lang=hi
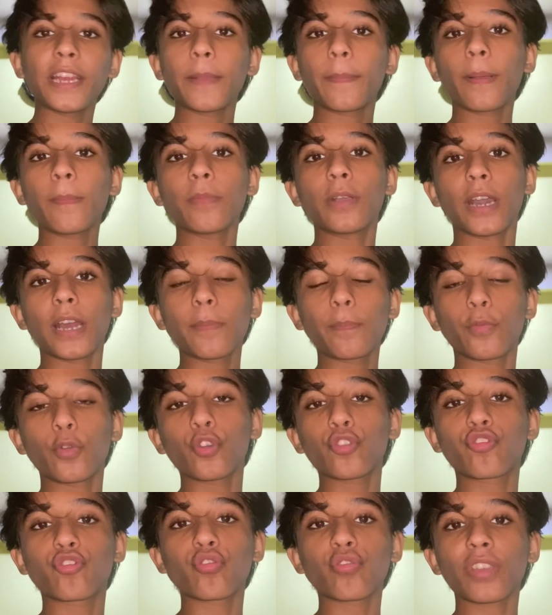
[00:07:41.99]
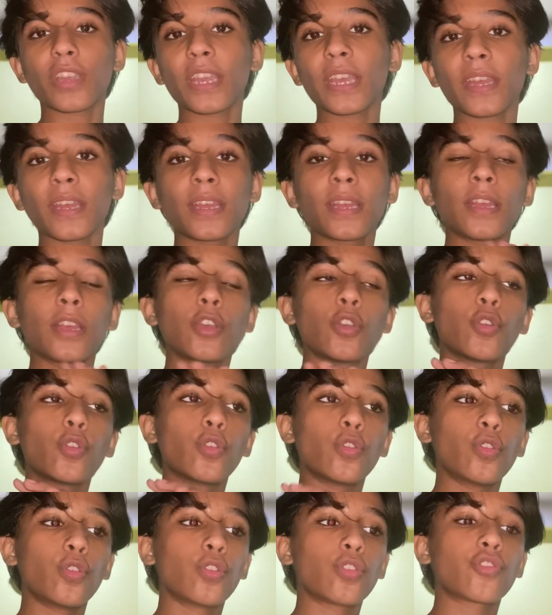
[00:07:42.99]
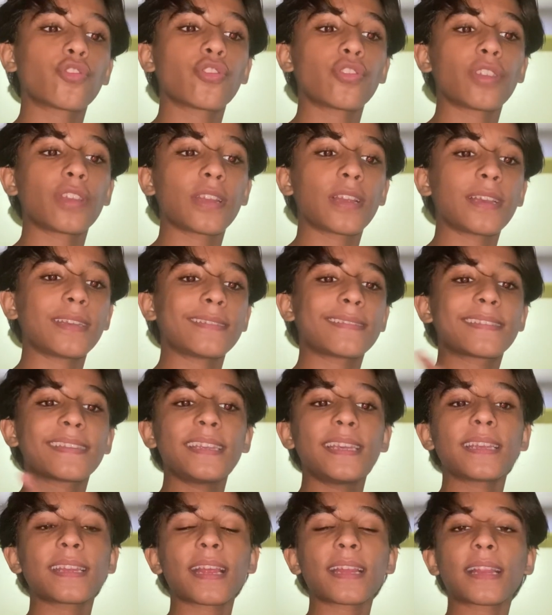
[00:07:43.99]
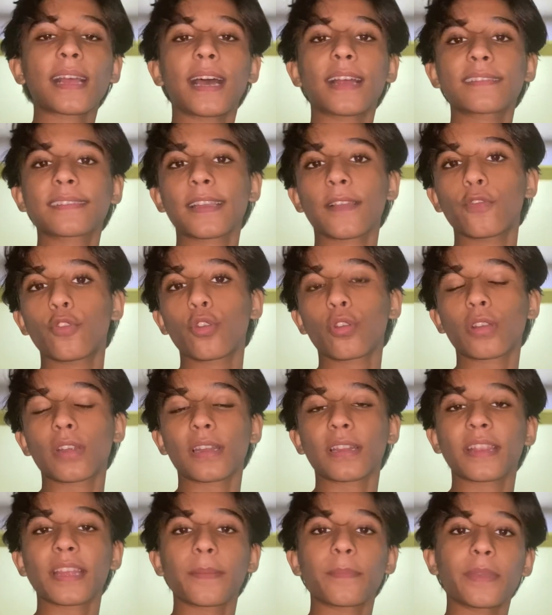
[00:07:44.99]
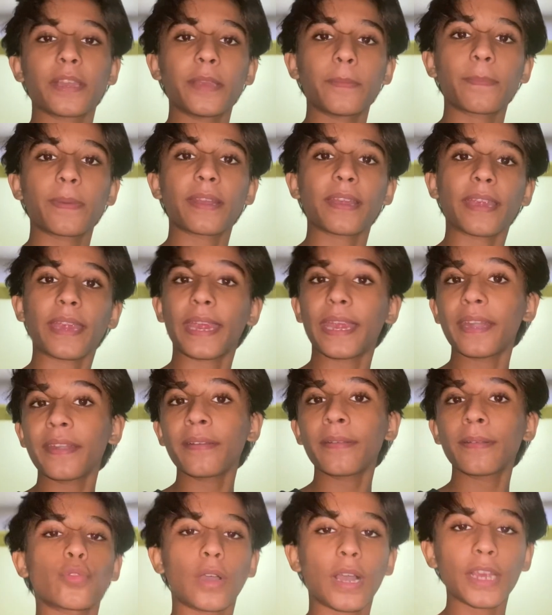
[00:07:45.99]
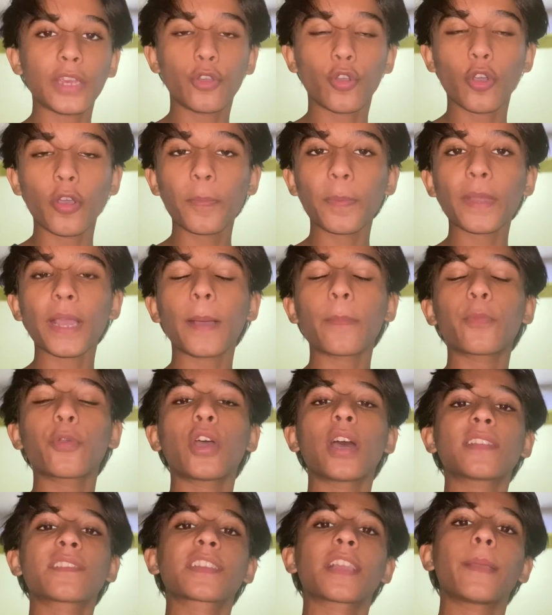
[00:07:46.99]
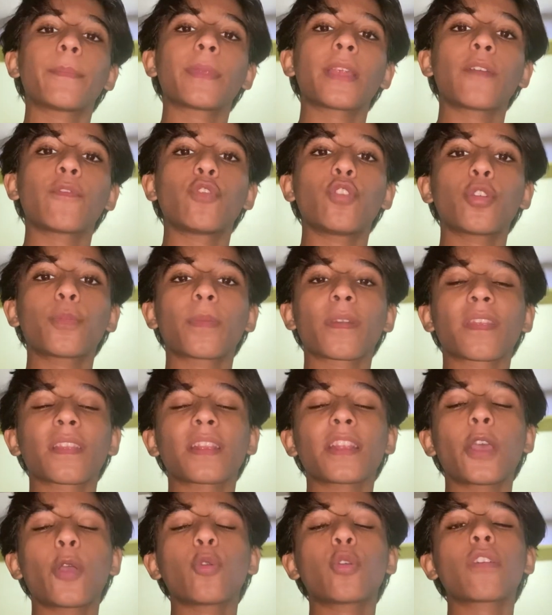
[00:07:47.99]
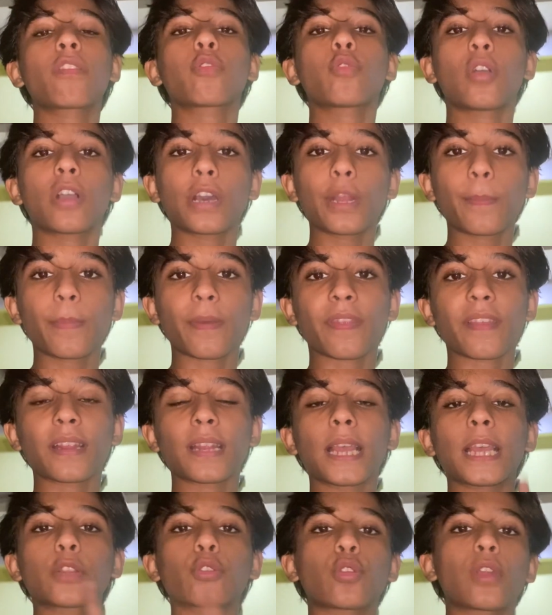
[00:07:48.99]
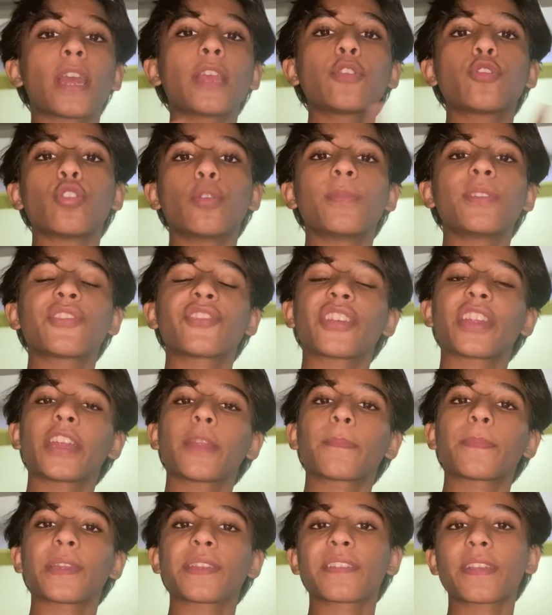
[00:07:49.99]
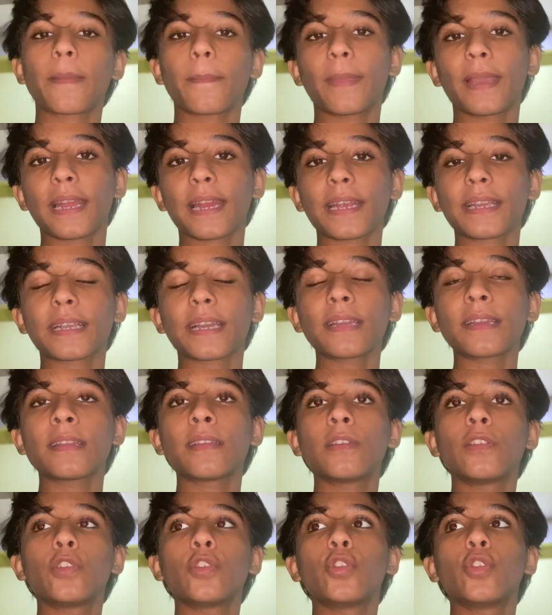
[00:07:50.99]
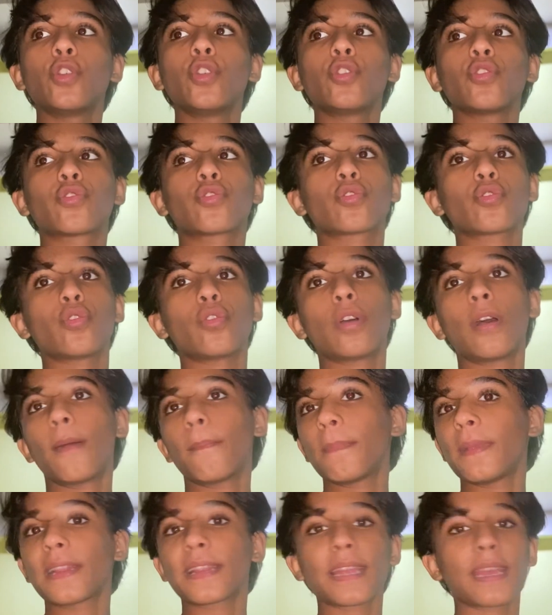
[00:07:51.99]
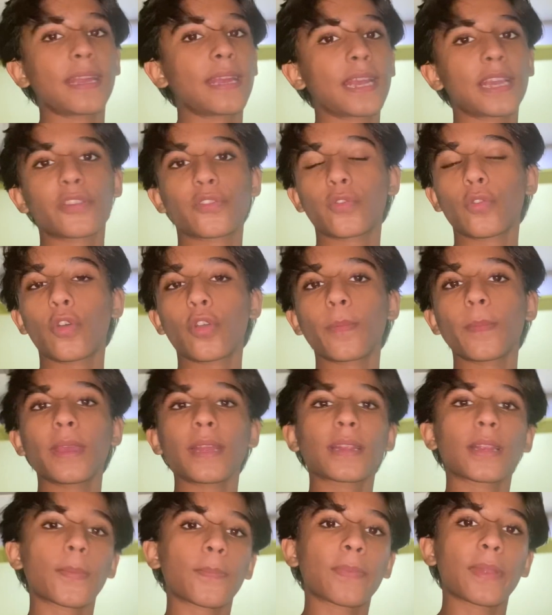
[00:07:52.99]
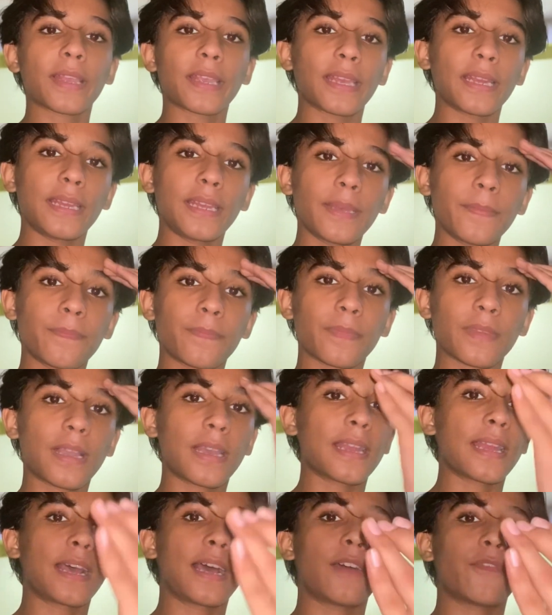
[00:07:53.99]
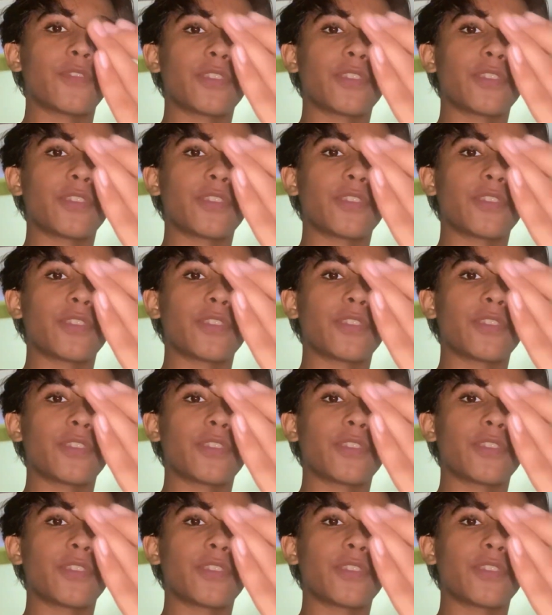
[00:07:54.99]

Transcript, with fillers: अब हम घर पहुंच चुके हैं और जो है ना इसी के साथ आज का ब्लॉग करते हैं यहीं पर एंड आई होप कि आपको आज का मेरा ब्लॉग पसंद आएगा तो अगर पसंद आए तो लाइक कमेंट शेयर एंड प्रेस द बेल आइकन सो हम मिलते हैं नेक्स्ट व्लॉग में तब तक के लिए अल्लाह